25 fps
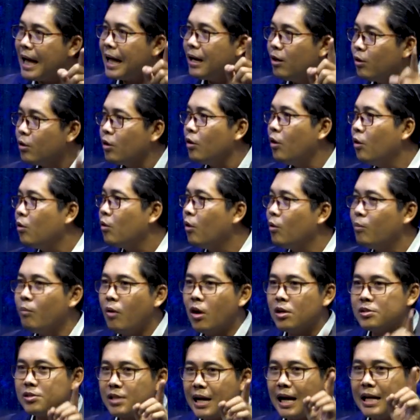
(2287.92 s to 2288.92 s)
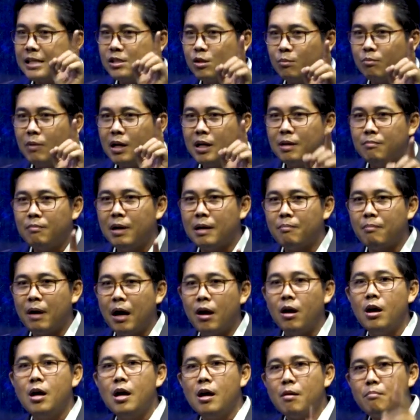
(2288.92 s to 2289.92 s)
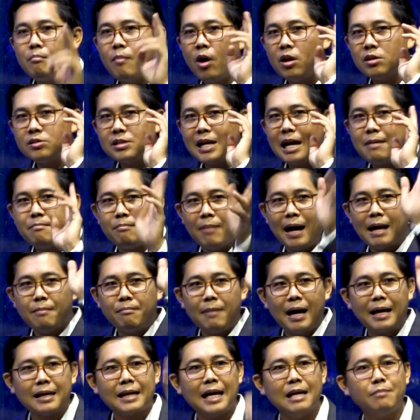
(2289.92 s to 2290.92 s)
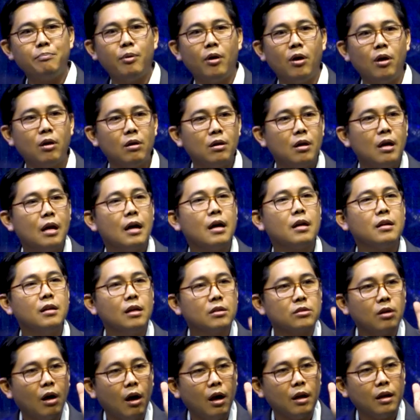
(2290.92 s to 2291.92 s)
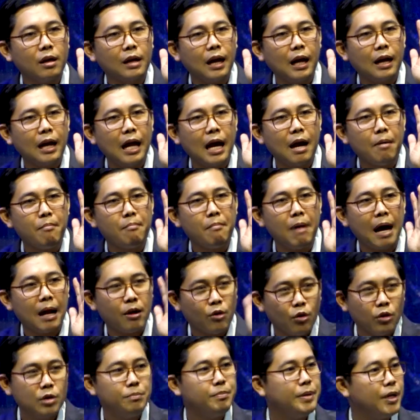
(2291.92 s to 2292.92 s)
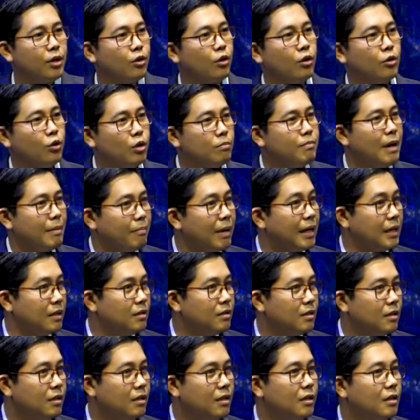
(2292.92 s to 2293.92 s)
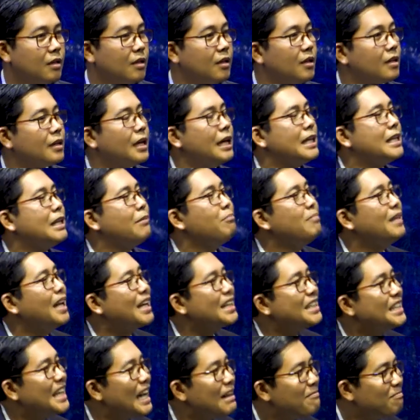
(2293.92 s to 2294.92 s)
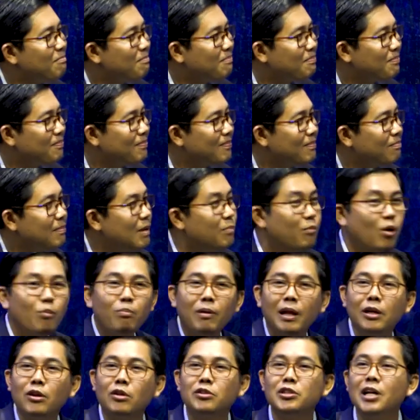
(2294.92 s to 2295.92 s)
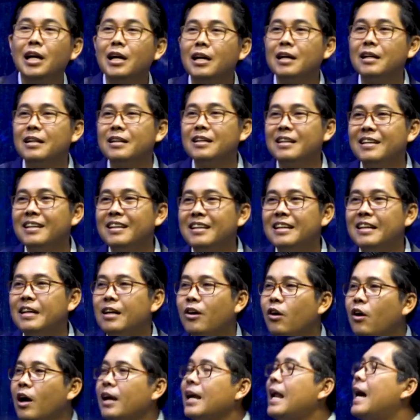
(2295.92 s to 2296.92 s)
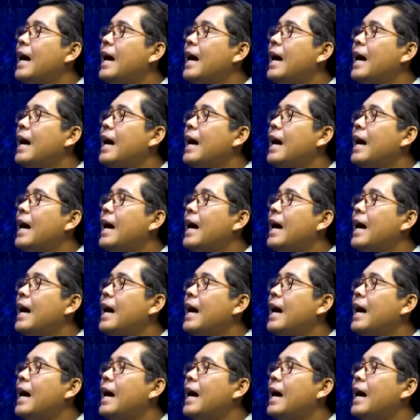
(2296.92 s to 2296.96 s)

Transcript: nẹt nó không cố bọ sài sập bên đi mất máu bọ sài bàn màn ngay phong rương tầng óc cắt lang mà rồi phe rồi đôi bẹt bật. Cái tầm nực chăm vì muốn plek ở chân có